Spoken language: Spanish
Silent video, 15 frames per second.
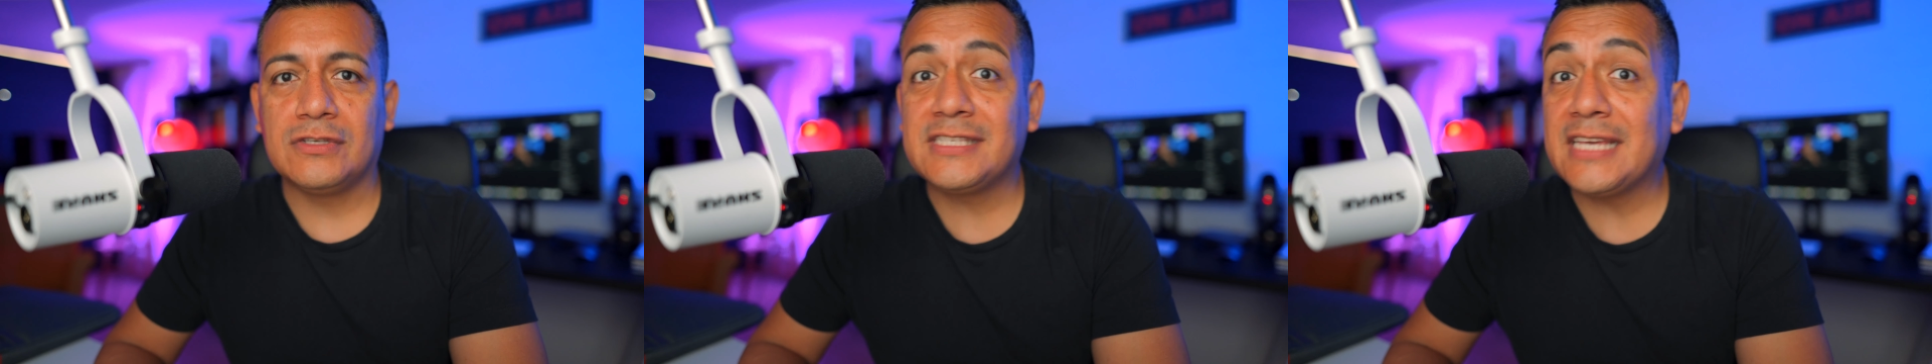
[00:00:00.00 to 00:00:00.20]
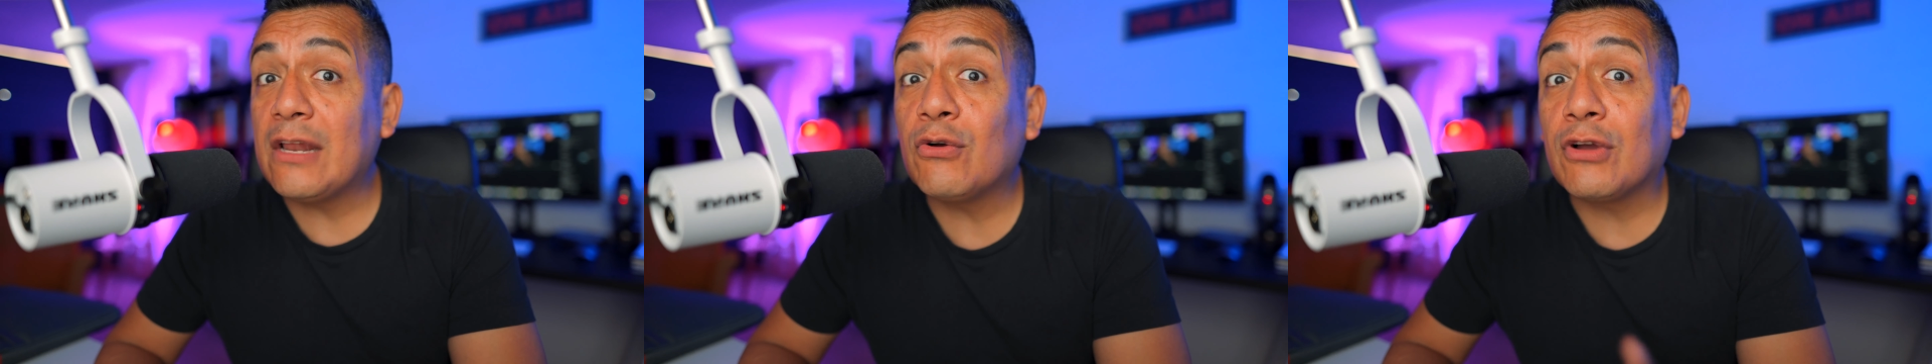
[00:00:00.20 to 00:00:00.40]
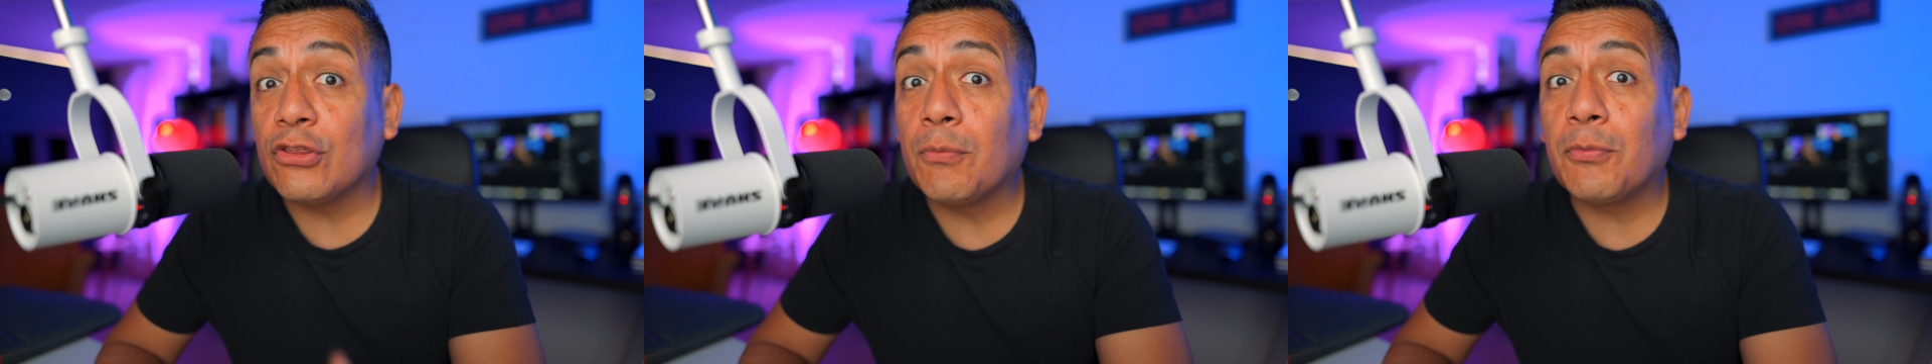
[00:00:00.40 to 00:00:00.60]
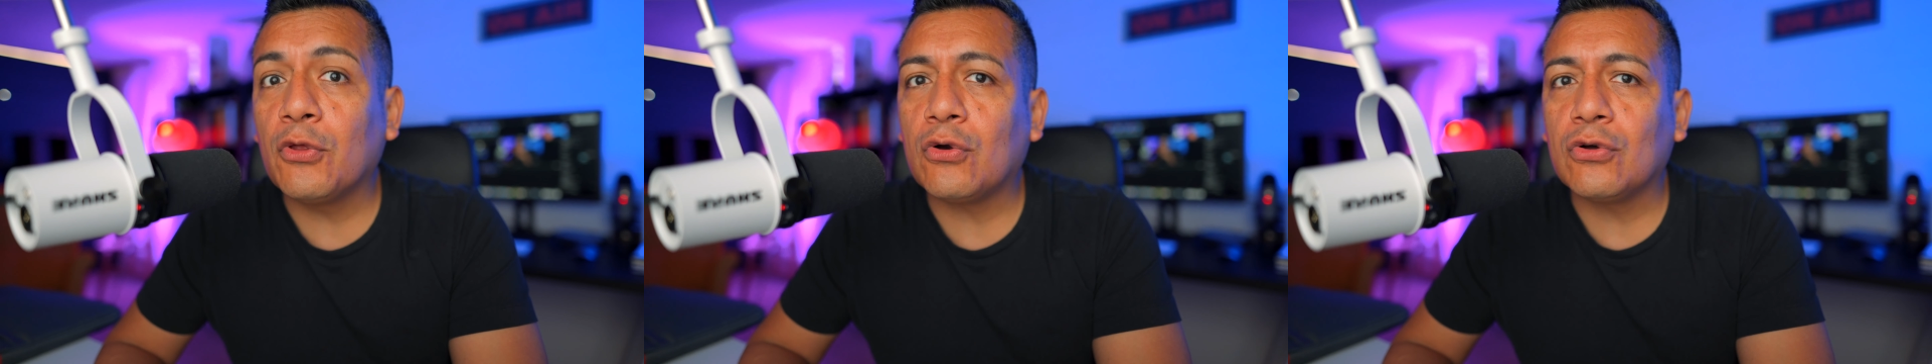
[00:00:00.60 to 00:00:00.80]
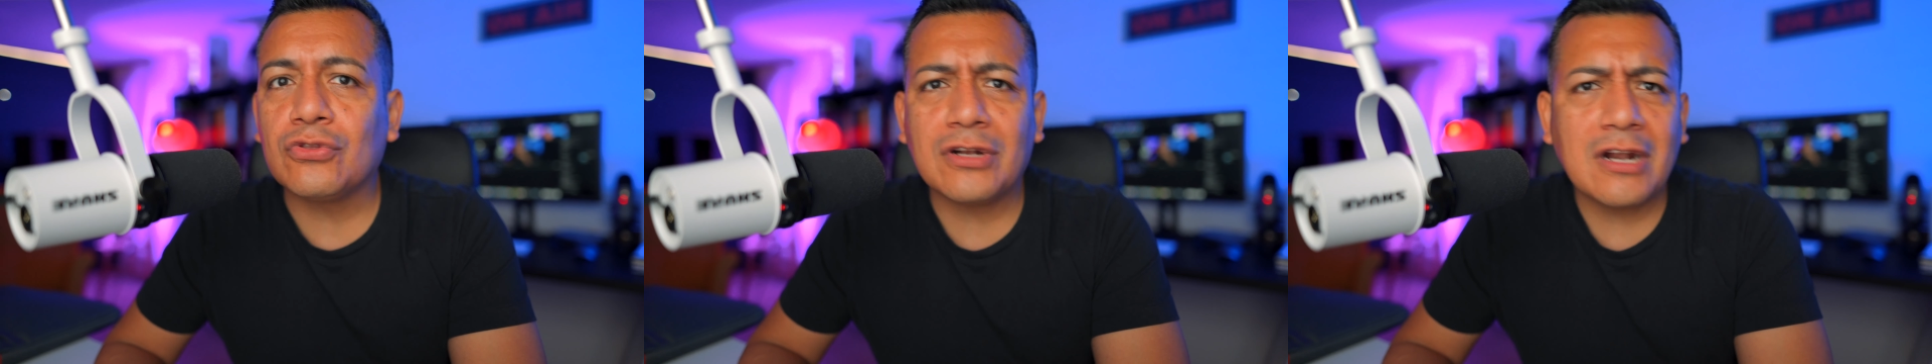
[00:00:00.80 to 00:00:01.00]
Y si algo que no
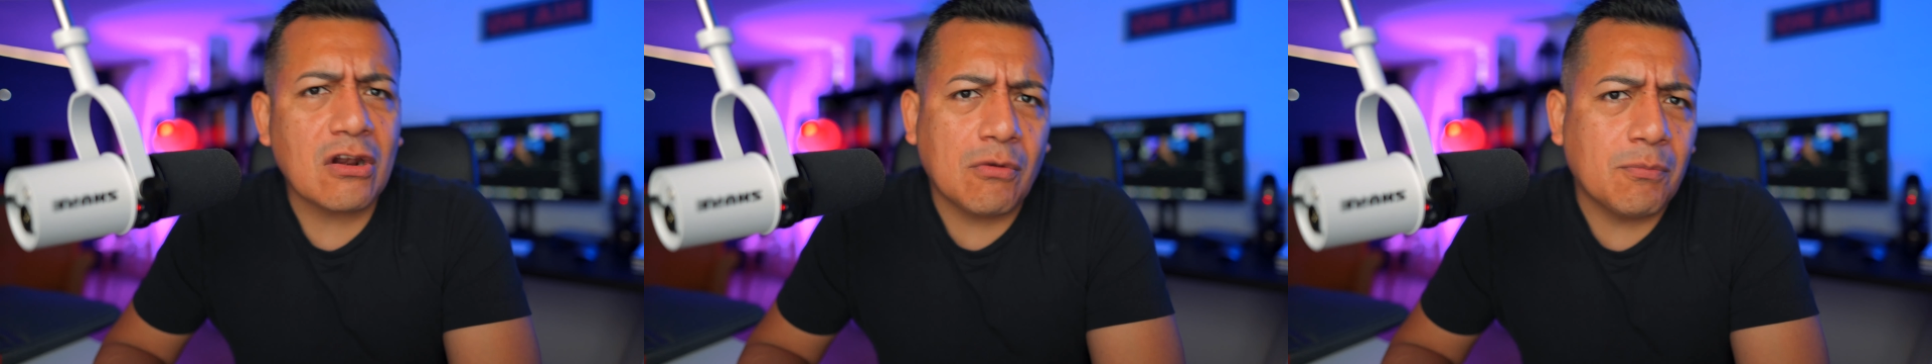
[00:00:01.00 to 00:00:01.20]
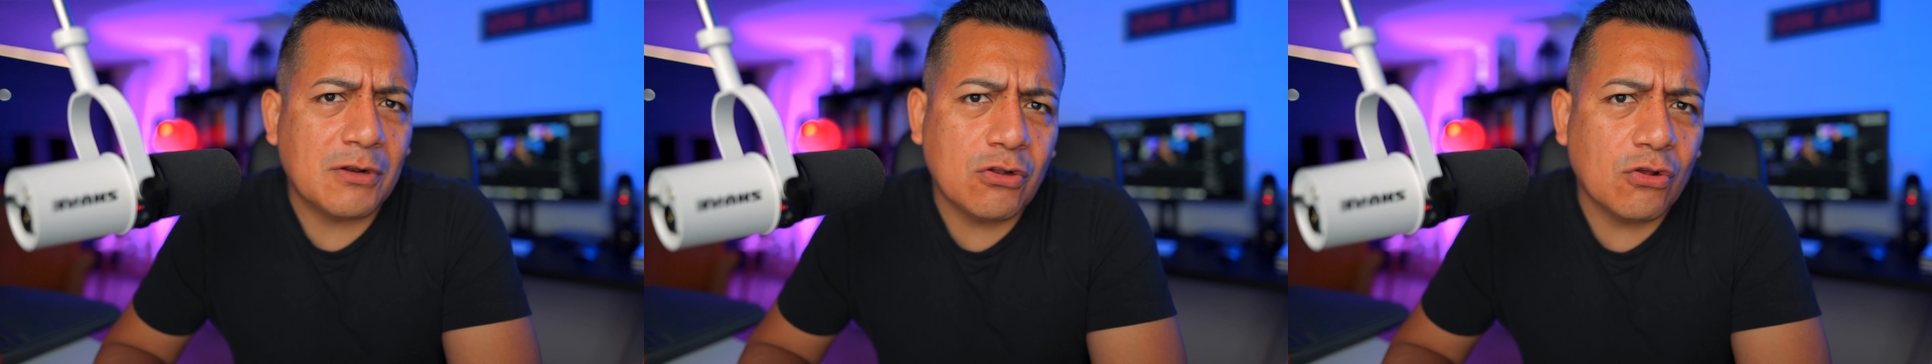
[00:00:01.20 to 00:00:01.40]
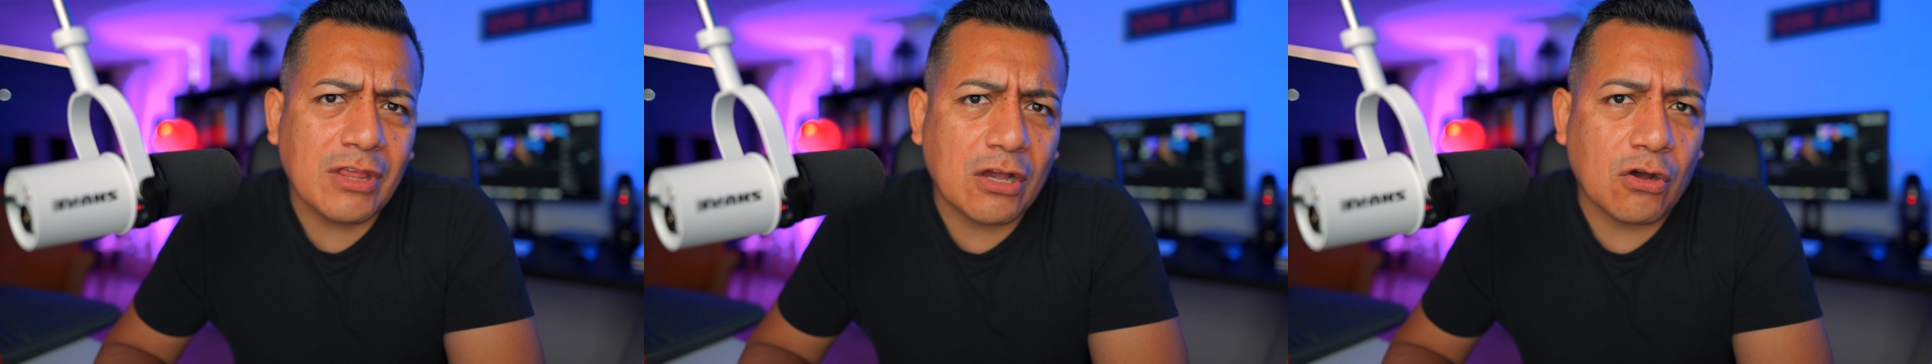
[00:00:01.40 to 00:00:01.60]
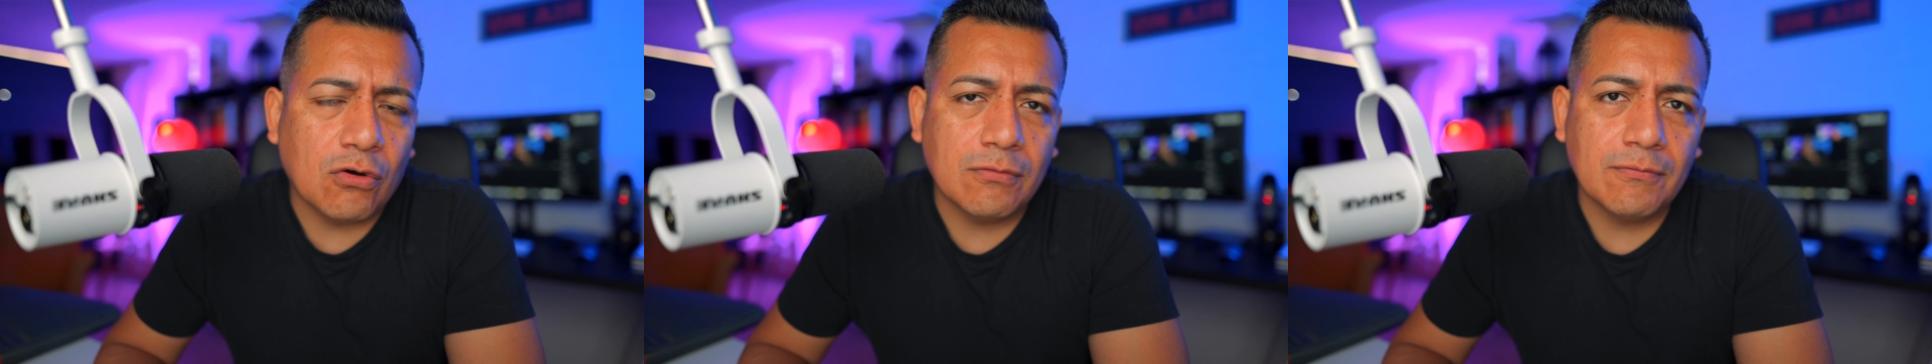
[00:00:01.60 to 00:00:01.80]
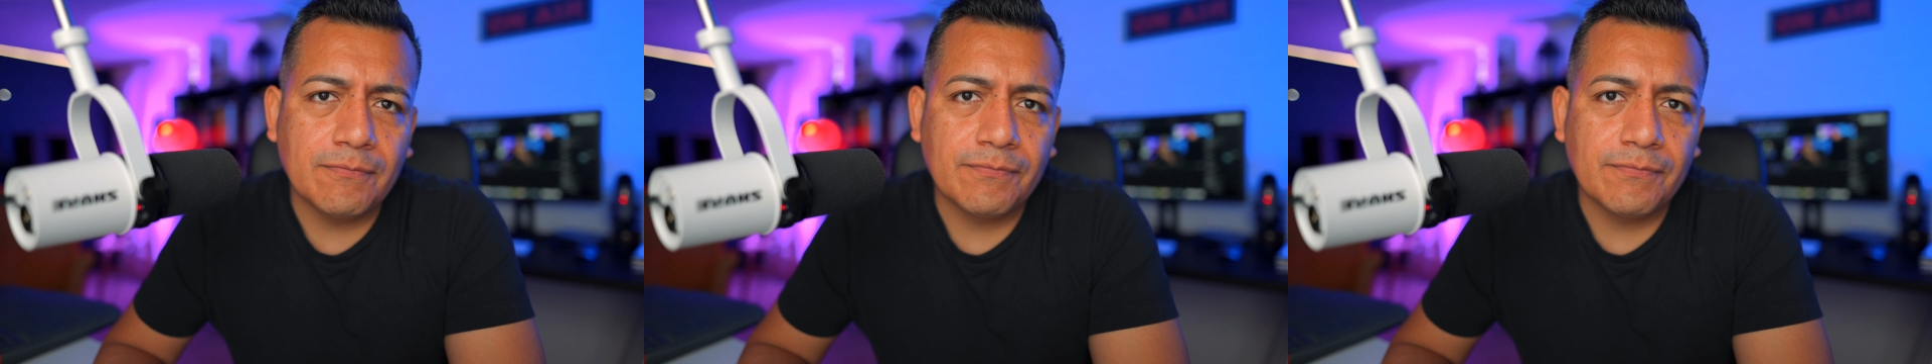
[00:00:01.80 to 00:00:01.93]
puedo controlarlo, pues lo dejo.